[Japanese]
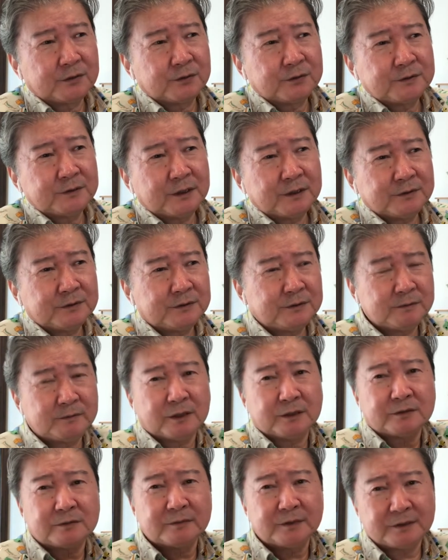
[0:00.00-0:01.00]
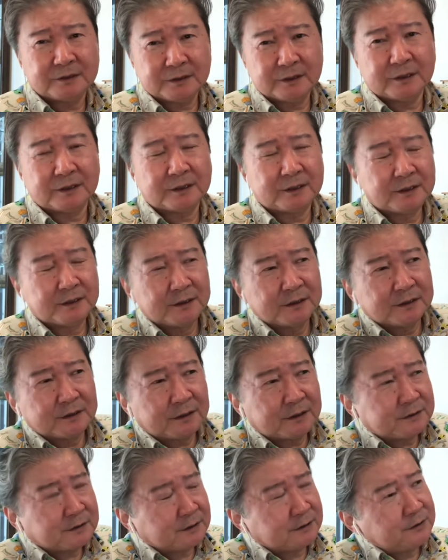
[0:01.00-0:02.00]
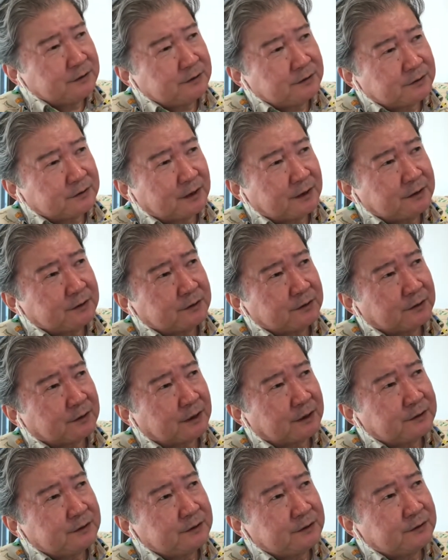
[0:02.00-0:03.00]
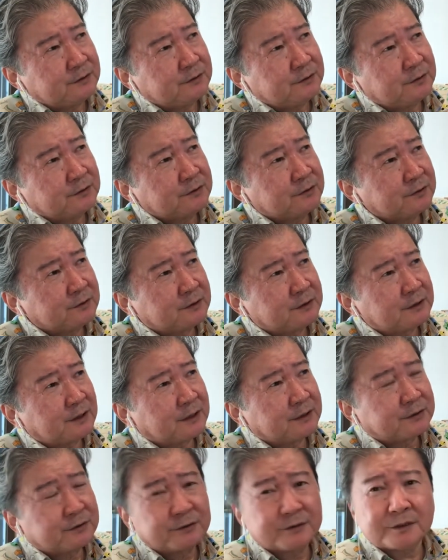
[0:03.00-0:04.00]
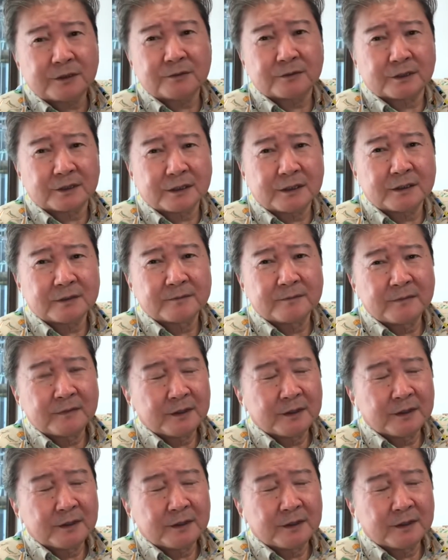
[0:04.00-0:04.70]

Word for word: 特約に丸めて、確かにじゅうさんじょうかにじゅうよんじょうに圧縮したのかな。